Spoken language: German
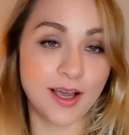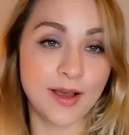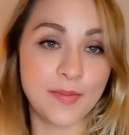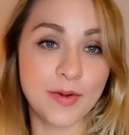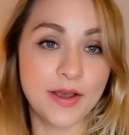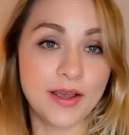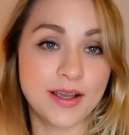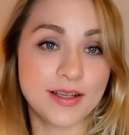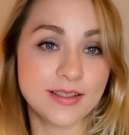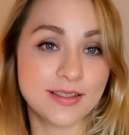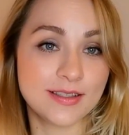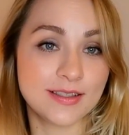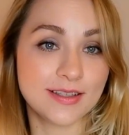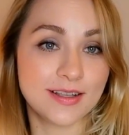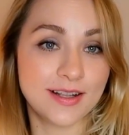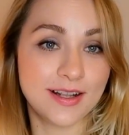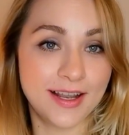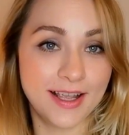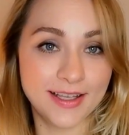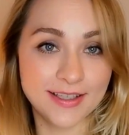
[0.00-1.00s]
aber es
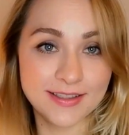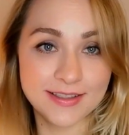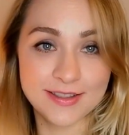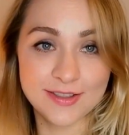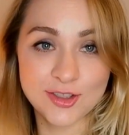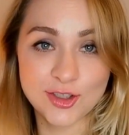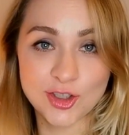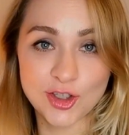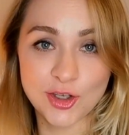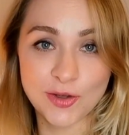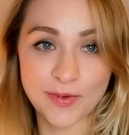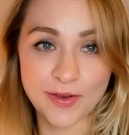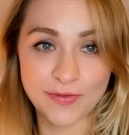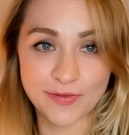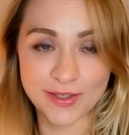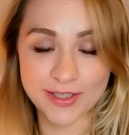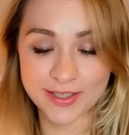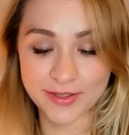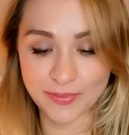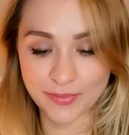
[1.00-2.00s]
lässt sich
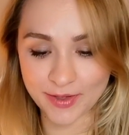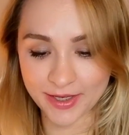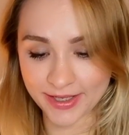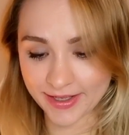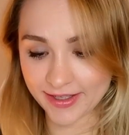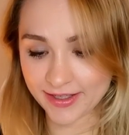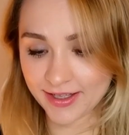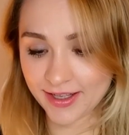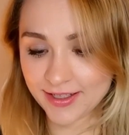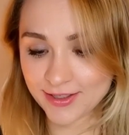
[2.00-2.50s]
immer wieder blicken.